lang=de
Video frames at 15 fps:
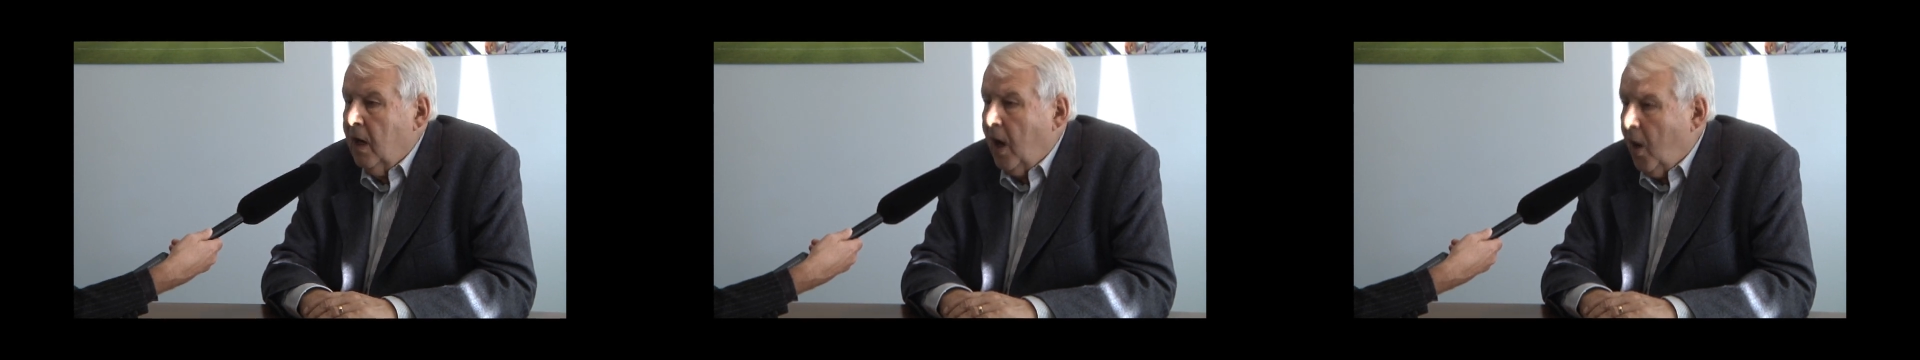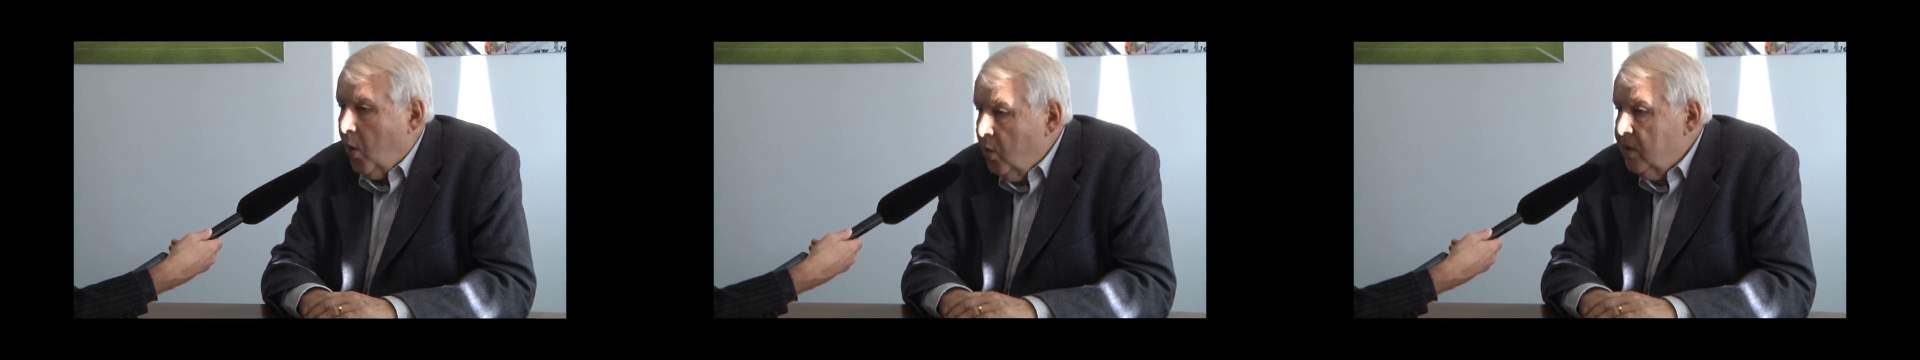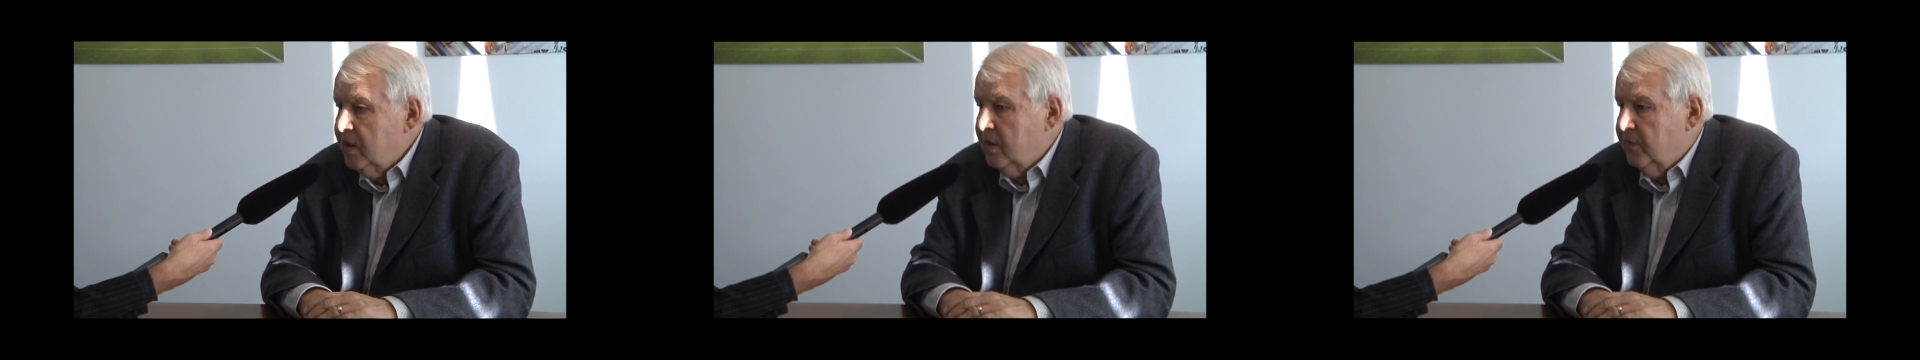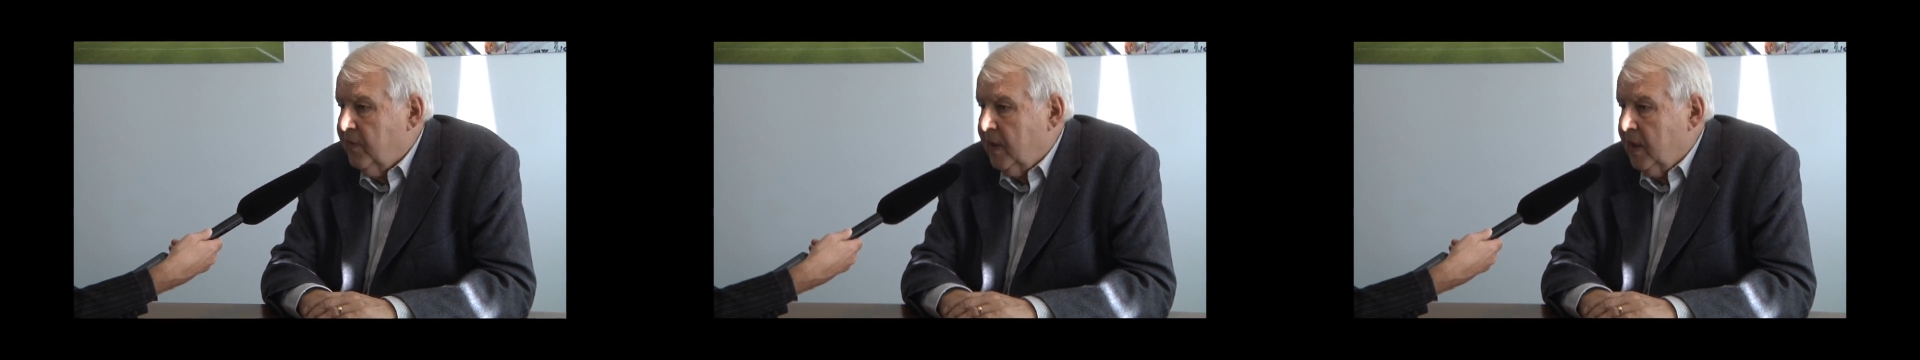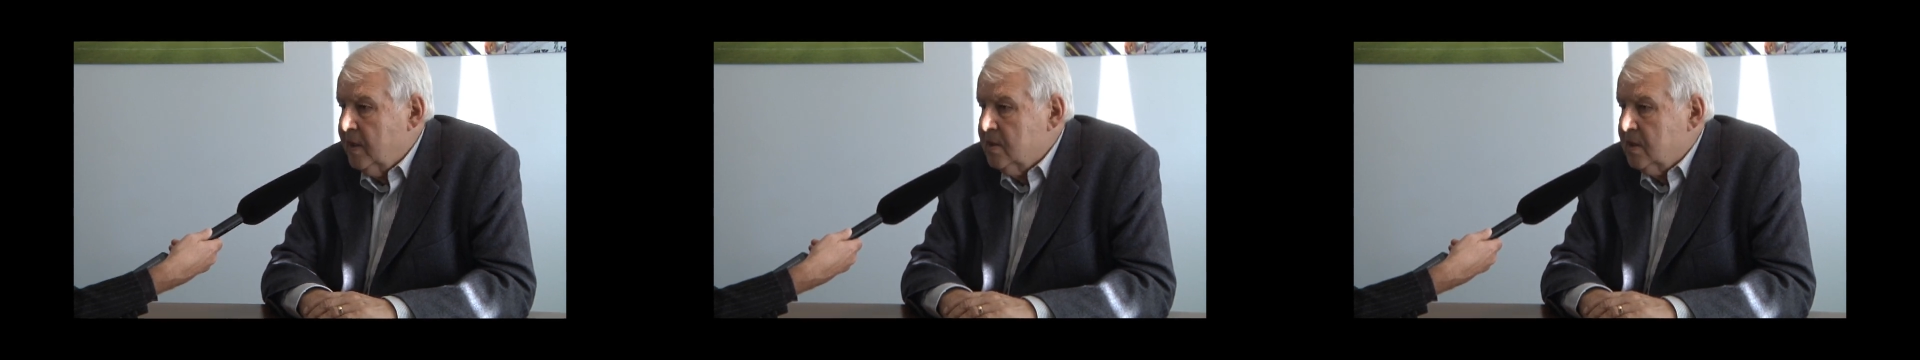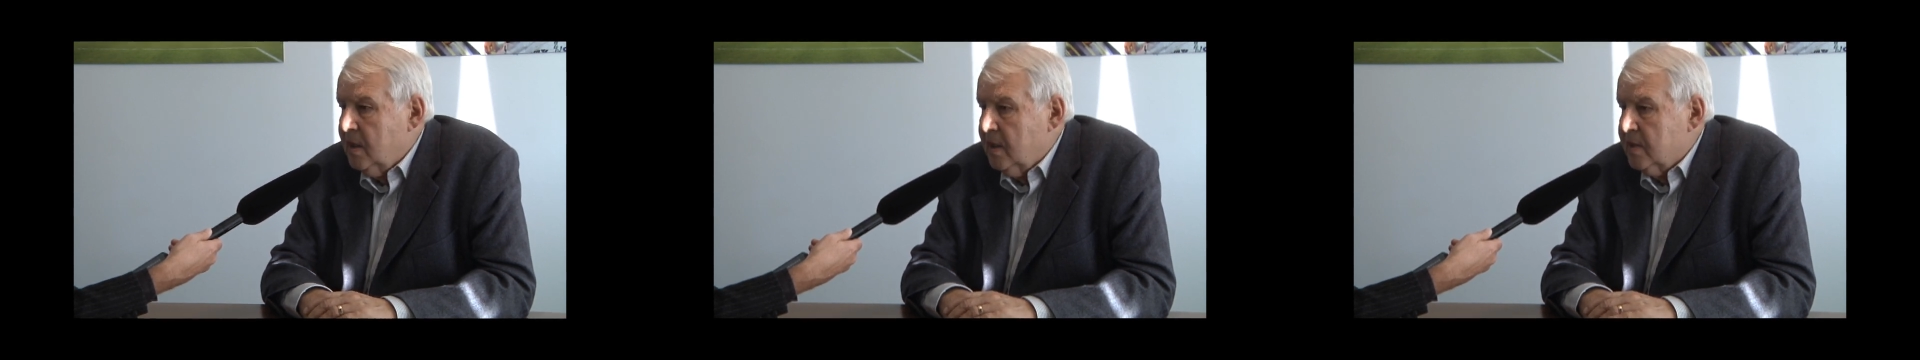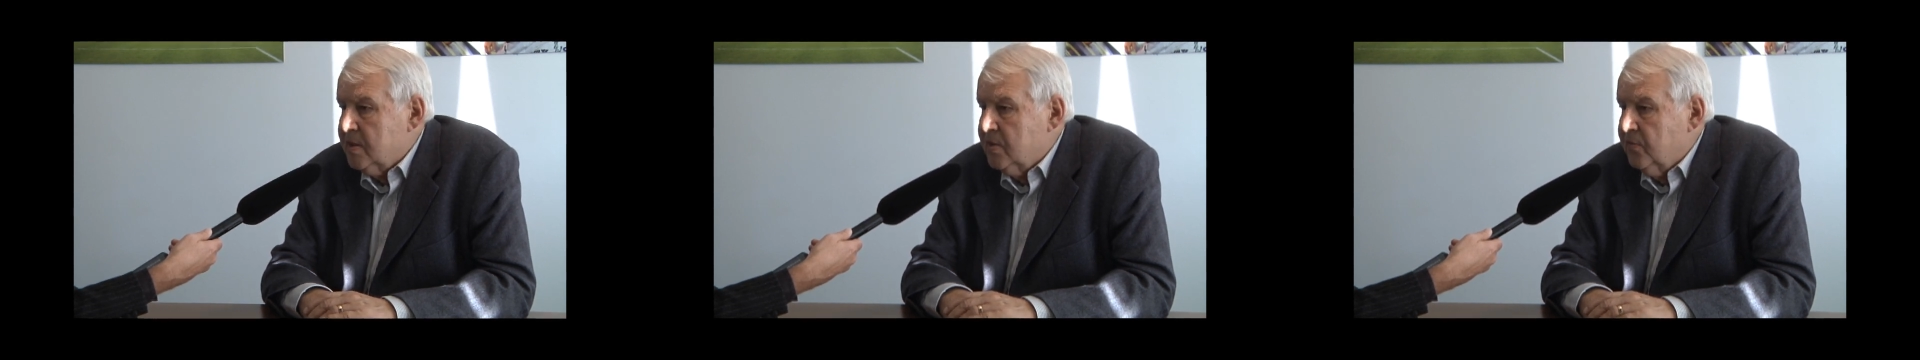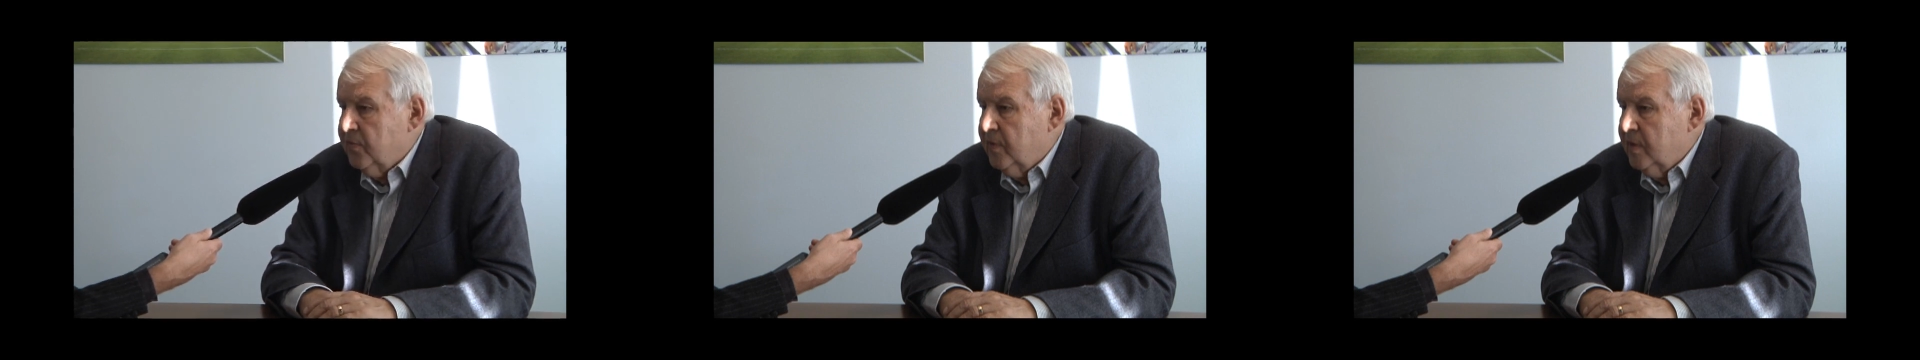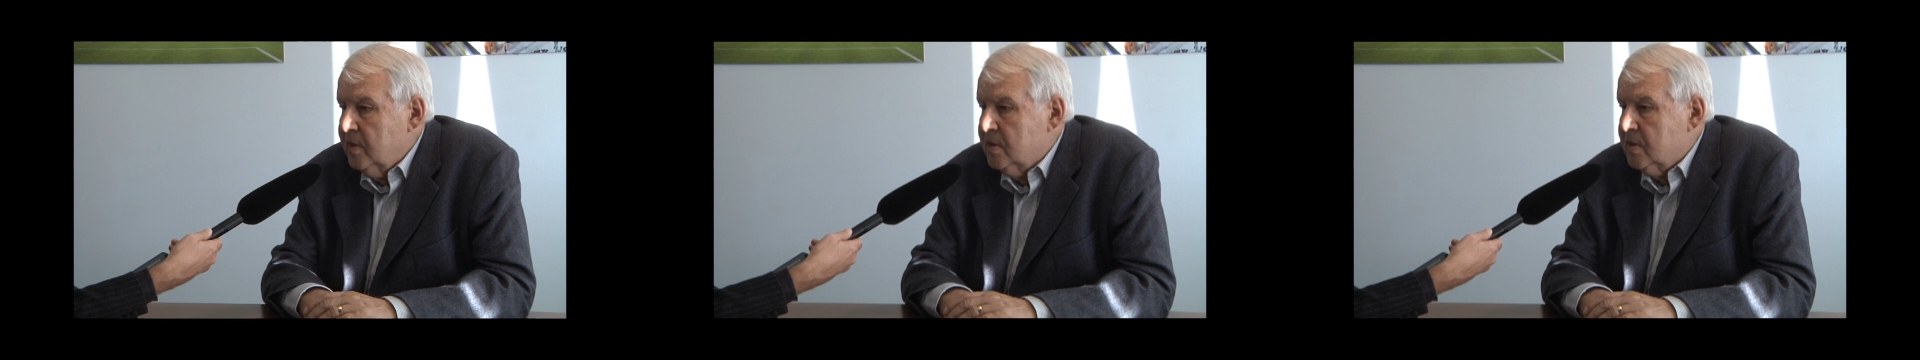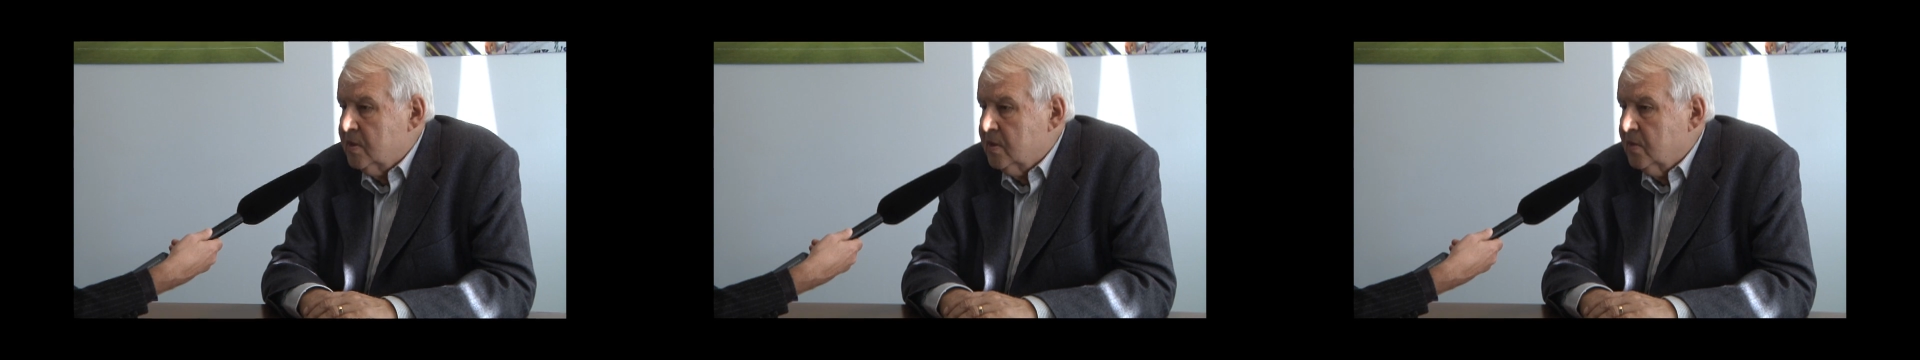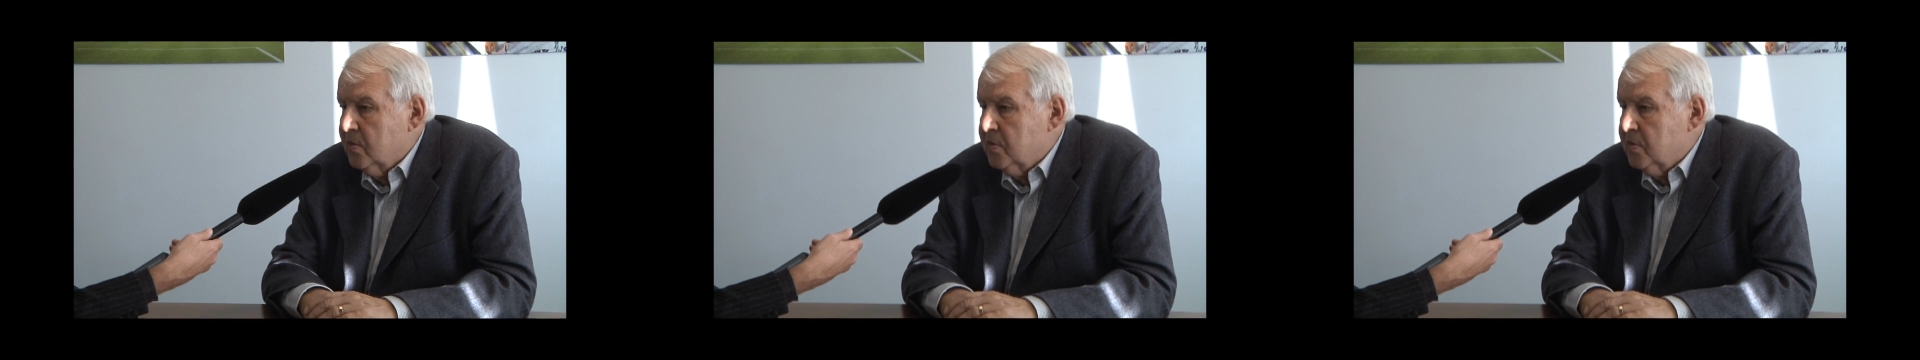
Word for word: auch in die Vereinskassen fließen.